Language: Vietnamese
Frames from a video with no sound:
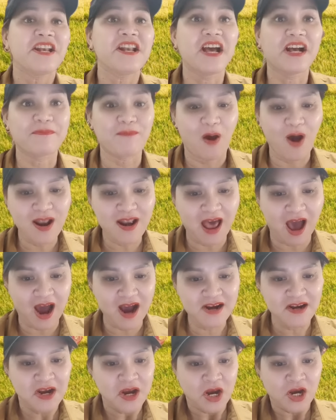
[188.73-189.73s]
đừng bỏ
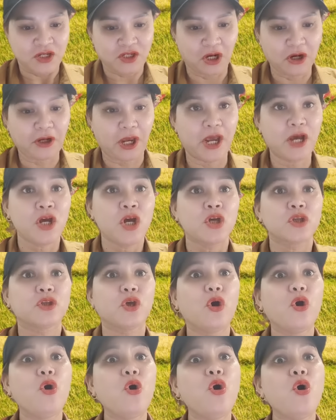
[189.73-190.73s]
lỡ sự kiện
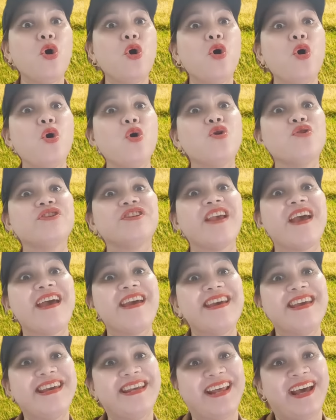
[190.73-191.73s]
thú vị